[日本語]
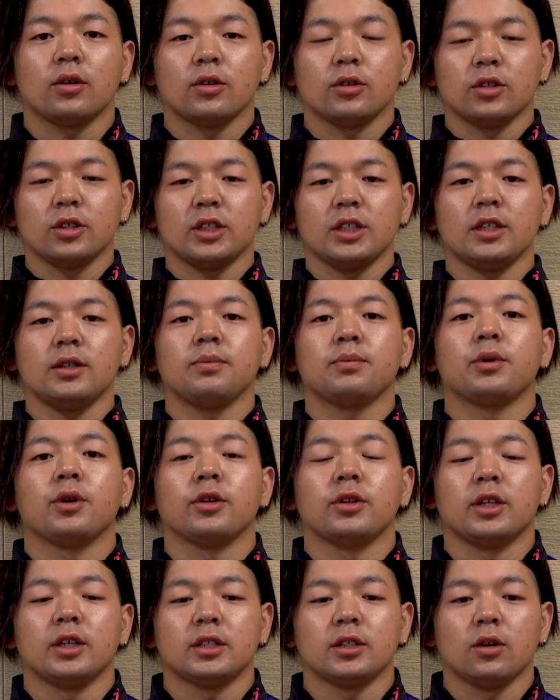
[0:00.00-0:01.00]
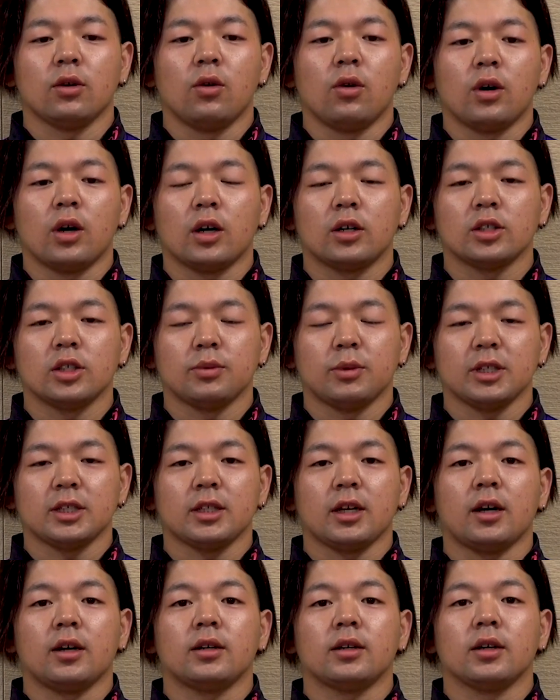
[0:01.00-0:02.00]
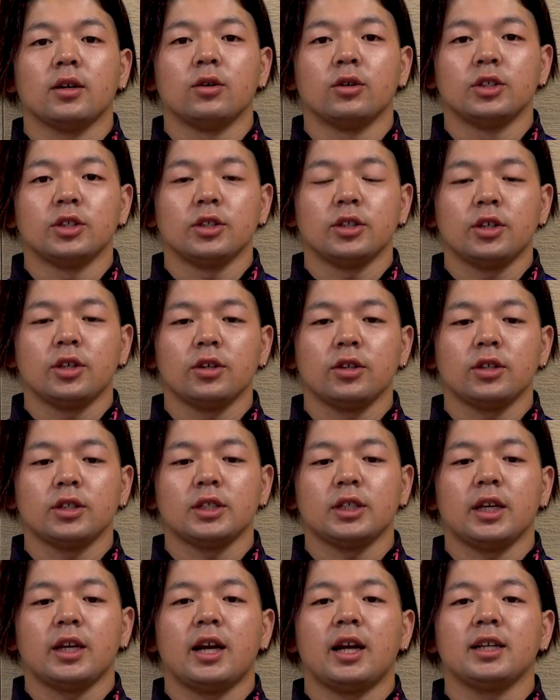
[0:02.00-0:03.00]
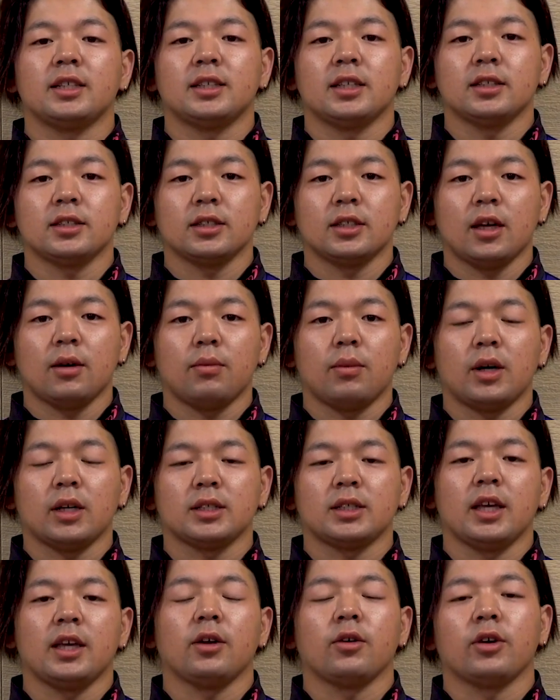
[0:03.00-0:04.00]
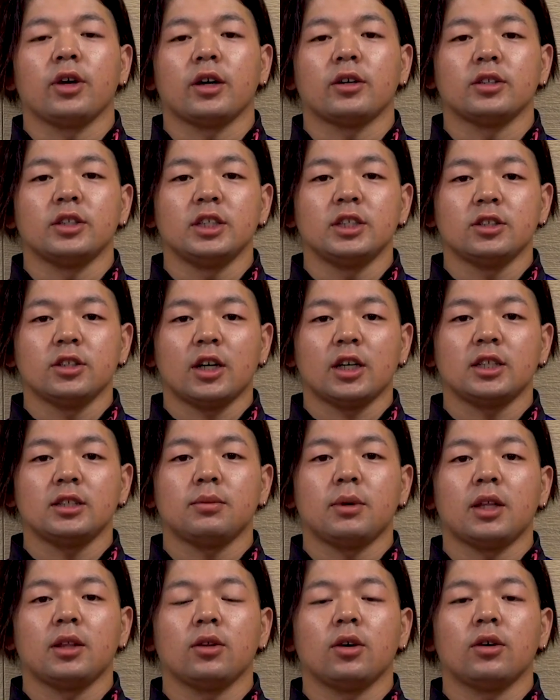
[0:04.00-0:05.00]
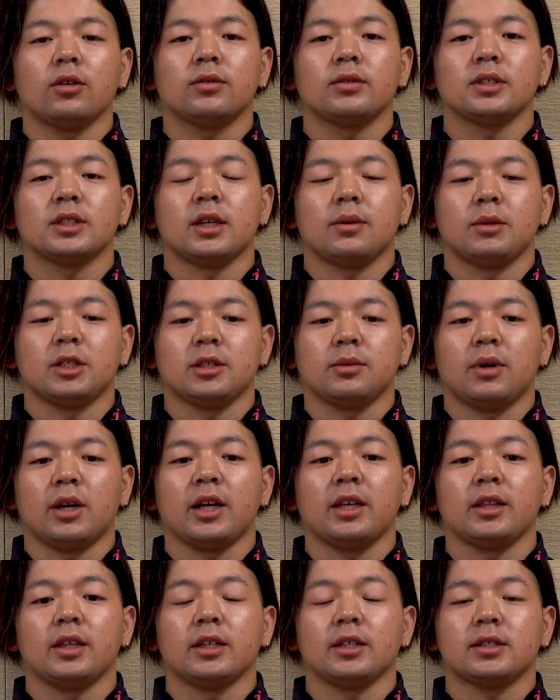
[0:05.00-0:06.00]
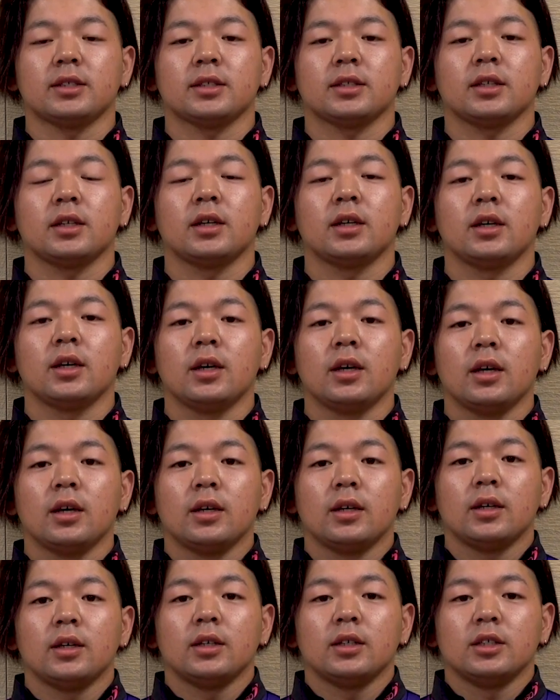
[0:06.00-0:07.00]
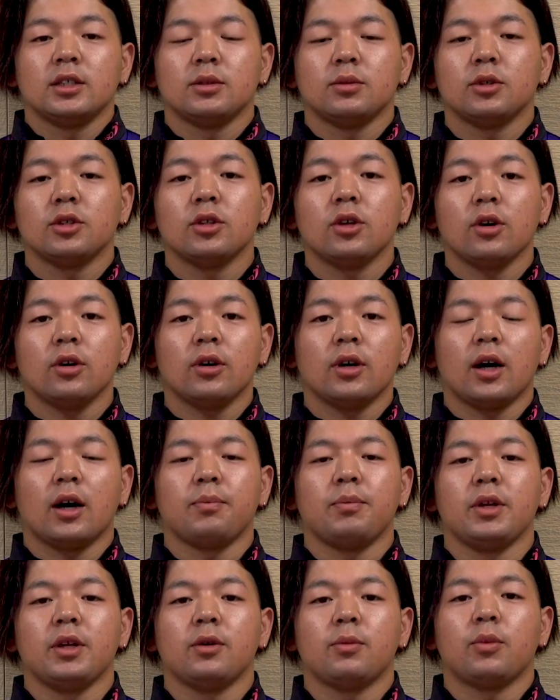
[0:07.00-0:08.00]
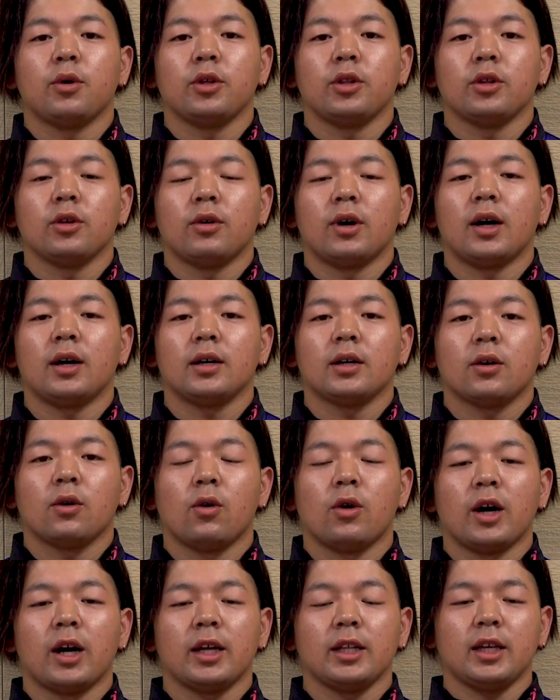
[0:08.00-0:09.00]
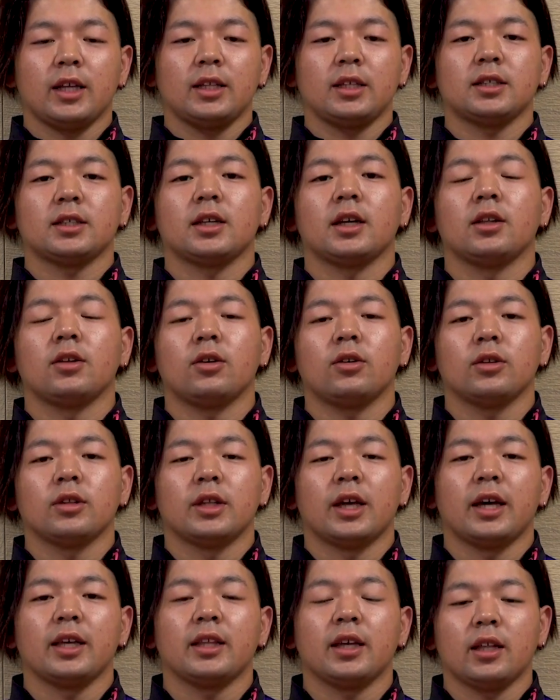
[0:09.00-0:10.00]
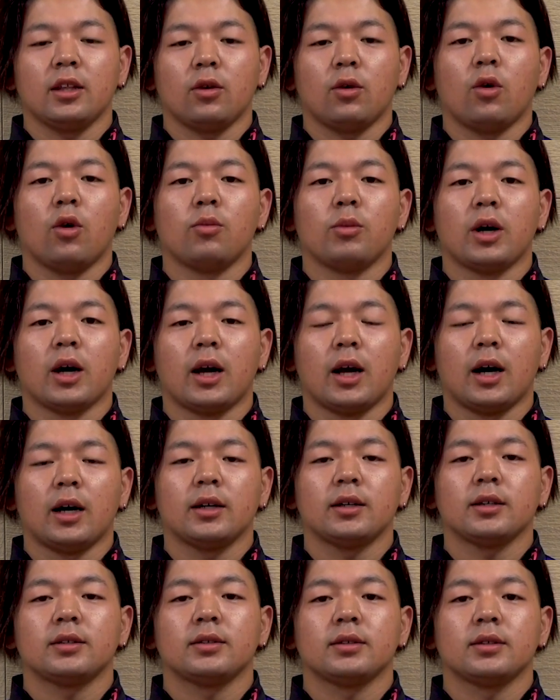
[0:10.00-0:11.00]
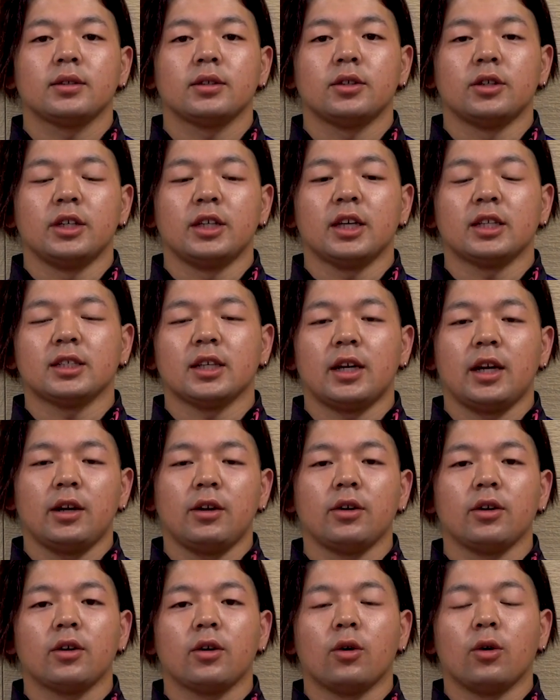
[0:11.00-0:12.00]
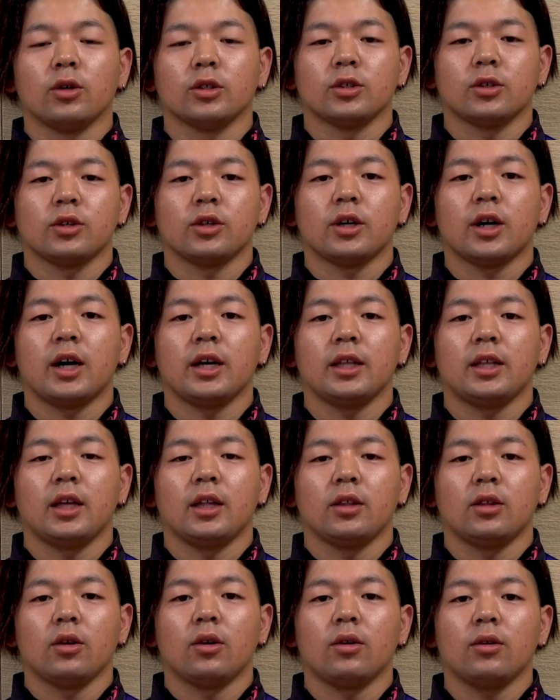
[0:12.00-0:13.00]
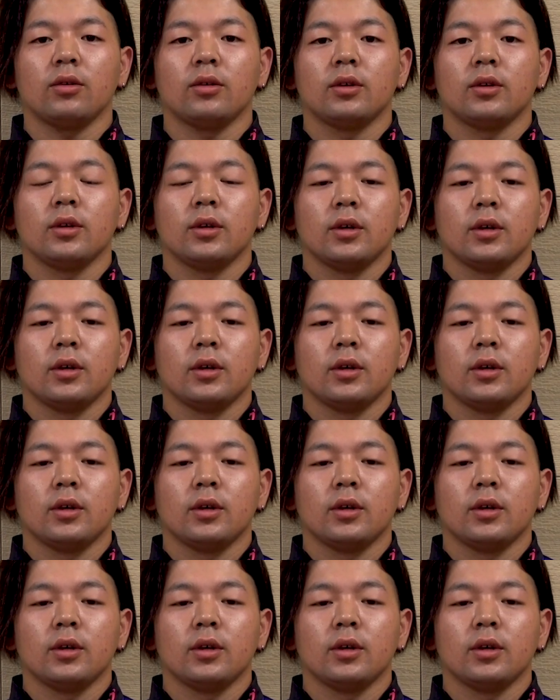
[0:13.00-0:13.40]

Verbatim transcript: 今年プロテスト合格しました。59期生ライセンスナンバー1428番の鮫島蓮です。自分のアピールポイントは小柄なんですけど大胆なフォームから繰り出される高速回転と